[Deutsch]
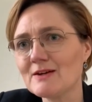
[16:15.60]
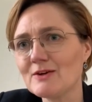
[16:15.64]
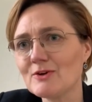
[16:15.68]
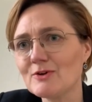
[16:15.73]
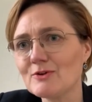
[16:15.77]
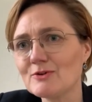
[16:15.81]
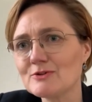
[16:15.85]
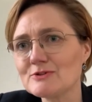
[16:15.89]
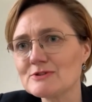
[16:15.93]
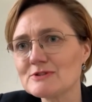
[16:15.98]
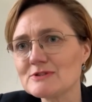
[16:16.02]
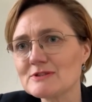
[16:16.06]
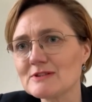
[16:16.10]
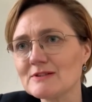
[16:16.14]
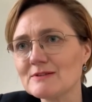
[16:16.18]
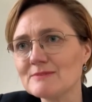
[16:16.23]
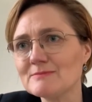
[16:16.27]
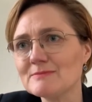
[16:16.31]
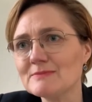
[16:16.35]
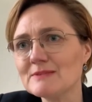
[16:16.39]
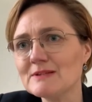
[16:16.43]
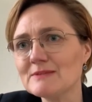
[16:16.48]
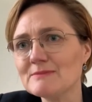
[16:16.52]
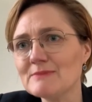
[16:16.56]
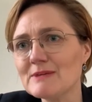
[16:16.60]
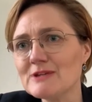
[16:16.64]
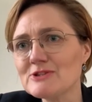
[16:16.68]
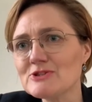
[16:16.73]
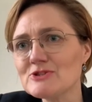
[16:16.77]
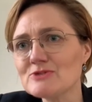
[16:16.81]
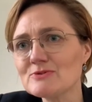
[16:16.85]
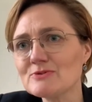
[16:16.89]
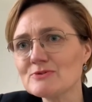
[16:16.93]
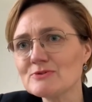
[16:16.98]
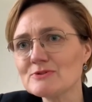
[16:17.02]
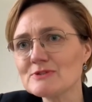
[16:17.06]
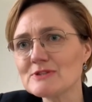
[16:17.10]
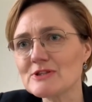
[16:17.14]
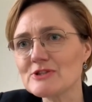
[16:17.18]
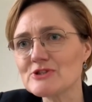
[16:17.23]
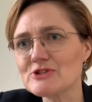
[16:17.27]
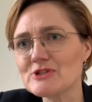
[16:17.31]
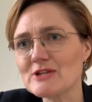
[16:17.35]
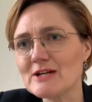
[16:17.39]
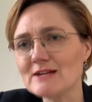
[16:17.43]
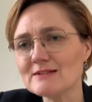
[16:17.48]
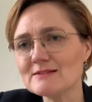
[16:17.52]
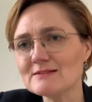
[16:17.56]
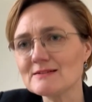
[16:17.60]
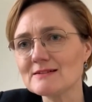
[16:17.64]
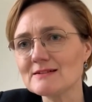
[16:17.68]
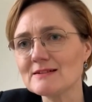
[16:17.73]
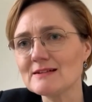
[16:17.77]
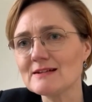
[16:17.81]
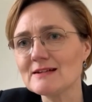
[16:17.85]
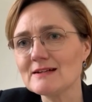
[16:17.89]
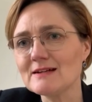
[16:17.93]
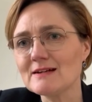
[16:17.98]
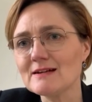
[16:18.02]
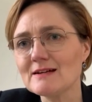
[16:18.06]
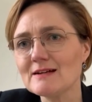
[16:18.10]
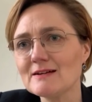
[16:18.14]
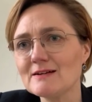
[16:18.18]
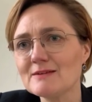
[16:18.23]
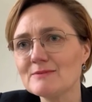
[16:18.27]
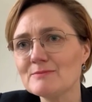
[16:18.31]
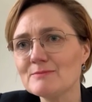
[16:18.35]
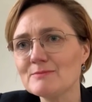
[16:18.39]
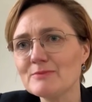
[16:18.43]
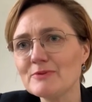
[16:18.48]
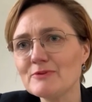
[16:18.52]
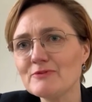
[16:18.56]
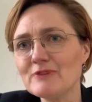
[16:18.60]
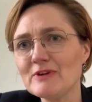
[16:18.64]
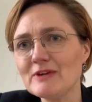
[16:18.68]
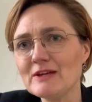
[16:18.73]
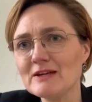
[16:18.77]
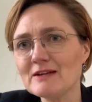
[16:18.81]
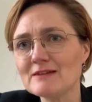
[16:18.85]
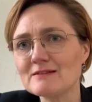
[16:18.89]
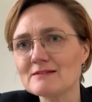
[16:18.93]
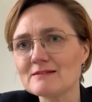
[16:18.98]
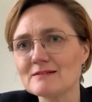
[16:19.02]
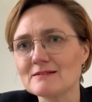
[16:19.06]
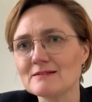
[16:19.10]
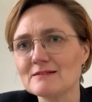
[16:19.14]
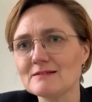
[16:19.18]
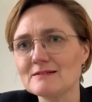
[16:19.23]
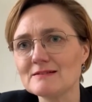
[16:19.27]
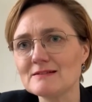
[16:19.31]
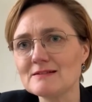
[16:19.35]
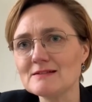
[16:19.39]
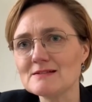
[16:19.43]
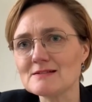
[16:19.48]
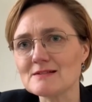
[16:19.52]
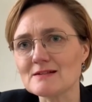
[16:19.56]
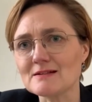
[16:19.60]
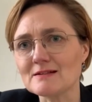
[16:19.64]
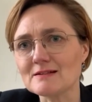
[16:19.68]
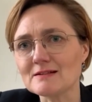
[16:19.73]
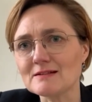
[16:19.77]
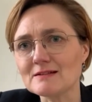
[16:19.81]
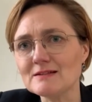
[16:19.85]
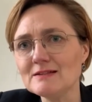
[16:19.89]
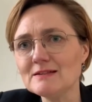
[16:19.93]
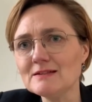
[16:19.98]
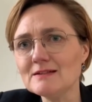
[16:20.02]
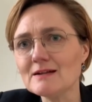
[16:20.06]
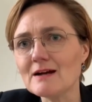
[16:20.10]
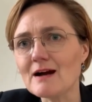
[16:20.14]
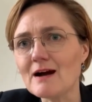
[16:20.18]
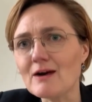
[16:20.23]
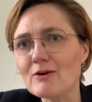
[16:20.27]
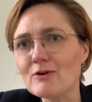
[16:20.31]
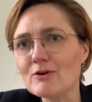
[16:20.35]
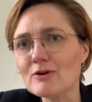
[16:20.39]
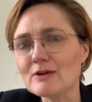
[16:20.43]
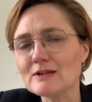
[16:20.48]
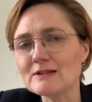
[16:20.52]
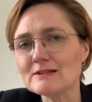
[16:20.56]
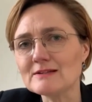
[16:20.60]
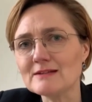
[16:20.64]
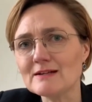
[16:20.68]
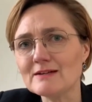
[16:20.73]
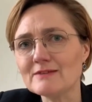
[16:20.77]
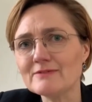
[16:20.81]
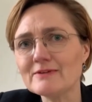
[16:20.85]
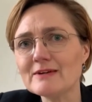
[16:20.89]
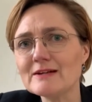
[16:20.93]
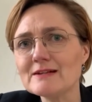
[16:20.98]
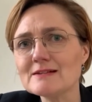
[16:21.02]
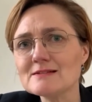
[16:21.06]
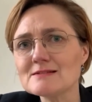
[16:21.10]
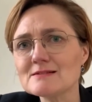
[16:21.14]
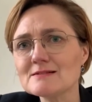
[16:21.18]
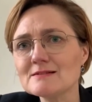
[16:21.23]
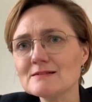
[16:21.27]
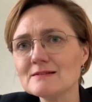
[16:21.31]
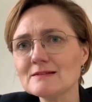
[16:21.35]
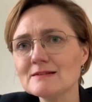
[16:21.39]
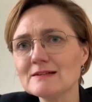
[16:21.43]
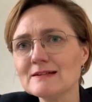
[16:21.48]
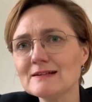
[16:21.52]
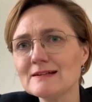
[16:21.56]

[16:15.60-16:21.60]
Und ähm, die Menschen unserer Stadt ähm, bewegt dieser Krieg auch in der Weise,